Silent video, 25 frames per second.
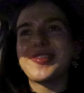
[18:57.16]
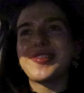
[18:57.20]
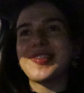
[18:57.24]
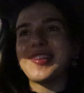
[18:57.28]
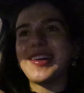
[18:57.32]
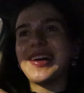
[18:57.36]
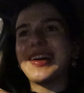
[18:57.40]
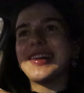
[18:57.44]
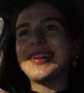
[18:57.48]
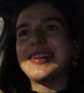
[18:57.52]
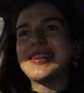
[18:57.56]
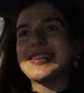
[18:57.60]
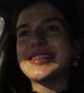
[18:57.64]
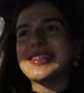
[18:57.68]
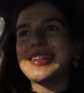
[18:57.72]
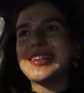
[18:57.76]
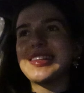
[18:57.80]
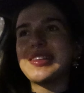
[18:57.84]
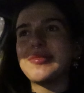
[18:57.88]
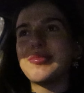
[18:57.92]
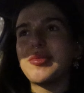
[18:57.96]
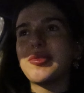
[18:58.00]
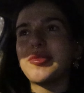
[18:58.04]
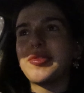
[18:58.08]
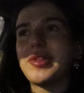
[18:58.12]
że
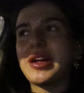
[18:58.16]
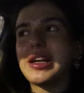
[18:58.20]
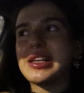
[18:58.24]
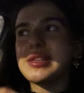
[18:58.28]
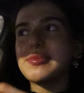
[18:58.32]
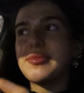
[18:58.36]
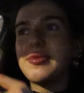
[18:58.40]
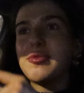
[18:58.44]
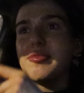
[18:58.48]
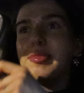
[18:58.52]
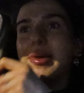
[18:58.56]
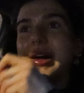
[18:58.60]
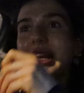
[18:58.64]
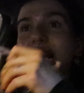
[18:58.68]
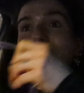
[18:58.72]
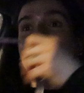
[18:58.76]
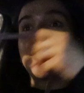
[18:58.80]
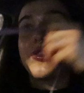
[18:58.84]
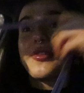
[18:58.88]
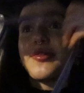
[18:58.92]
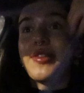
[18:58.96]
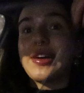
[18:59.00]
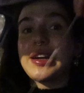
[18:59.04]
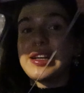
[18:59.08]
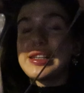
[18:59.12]
niestety, bo teraz był balet
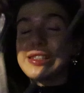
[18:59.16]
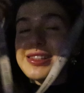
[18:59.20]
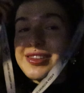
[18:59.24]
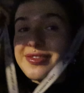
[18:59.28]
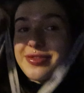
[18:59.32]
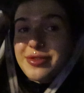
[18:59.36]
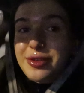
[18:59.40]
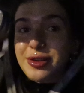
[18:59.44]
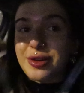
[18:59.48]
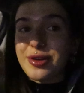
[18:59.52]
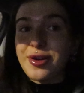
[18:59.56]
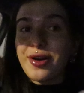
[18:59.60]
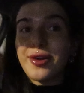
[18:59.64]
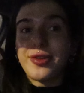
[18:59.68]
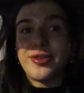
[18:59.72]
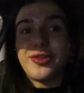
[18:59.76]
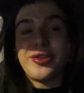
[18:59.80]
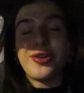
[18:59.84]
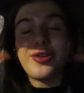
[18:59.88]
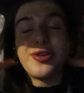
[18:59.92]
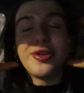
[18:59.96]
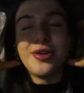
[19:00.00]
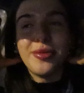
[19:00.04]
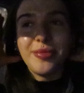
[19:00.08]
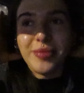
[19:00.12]
dwa razy w
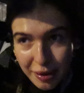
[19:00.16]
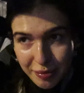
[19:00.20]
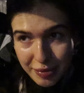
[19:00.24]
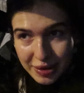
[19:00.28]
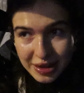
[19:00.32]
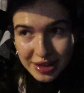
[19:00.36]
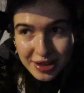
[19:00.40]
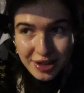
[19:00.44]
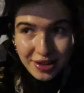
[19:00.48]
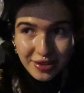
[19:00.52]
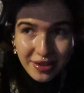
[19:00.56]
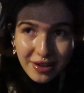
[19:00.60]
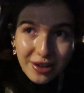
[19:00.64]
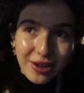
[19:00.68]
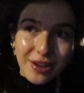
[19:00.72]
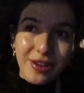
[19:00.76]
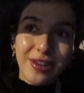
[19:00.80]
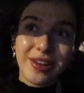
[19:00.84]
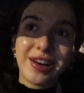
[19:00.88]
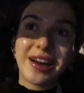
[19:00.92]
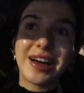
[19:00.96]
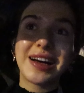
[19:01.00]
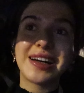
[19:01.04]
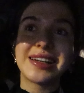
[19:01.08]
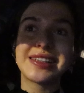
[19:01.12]
tygodniu, a będzie
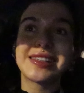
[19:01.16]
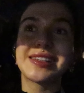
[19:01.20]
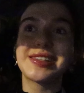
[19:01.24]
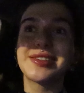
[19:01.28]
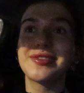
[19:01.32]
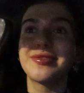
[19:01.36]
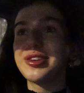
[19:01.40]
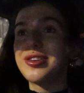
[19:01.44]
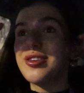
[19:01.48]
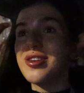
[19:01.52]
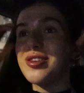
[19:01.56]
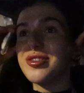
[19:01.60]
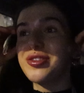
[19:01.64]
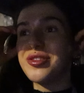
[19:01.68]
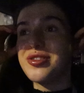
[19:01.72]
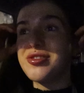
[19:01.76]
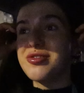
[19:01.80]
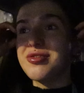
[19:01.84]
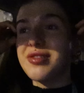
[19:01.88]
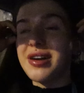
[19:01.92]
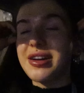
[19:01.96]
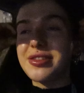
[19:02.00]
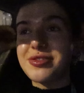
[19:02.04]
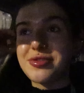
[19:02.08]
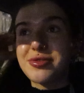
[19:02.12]
tylko raz w
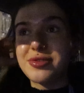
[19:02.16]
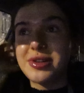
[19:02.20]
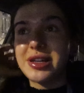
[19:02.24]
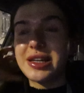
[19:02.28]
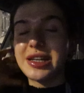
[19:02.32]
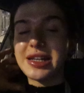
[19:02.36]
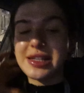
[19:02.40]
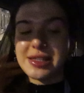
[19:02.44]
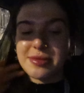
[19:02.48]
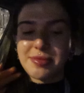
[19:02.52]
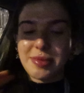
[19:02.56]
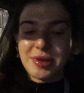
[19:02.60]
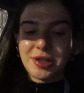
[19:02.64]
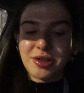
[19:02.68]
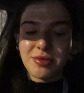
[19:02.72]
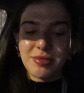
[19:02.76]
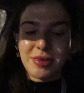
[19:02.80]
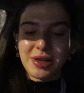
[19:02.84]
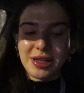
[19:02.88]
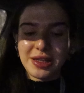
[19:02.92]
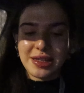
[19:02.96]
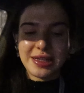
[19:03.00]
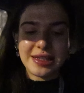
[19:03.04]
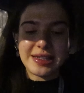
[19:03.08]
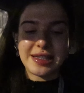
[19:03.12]
tygodniu, a drugi raz będą
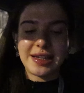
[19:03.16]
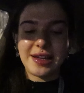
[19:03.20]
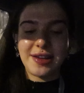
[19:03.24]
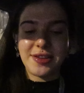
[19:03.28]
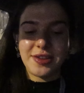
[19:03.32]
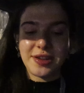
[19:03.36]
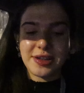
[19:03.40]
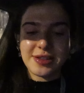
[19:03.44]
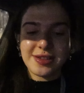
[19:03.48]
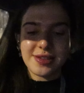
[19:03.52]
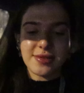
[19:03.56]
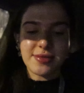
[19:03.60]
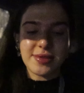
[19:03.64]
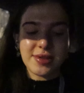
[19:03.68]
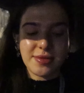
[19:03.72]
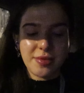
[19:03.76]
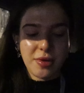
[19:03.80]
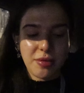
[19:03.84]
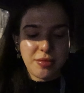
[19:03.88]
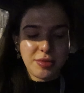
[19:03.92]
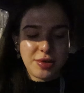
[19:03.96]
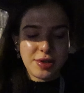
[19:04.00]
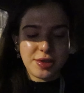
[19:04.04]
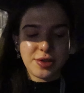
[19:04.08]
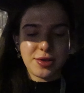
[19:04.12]
inne zajęcia z tą
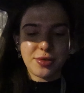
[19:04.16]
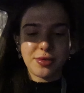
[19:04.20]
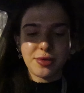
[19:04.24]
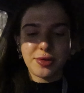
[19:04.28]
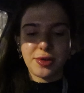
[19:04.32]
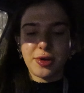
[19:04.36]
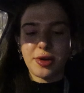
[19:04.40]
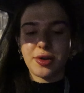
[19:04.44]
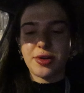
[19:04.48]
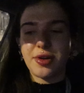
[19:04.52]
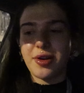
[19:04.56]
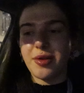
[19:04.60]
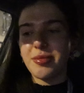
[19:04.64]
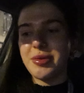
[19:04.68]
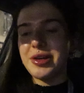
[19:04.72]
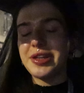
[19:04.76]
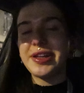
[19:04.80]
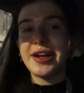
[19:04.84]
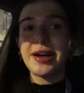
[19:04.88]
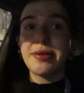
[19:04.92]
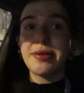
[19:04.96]
samą instruktorką i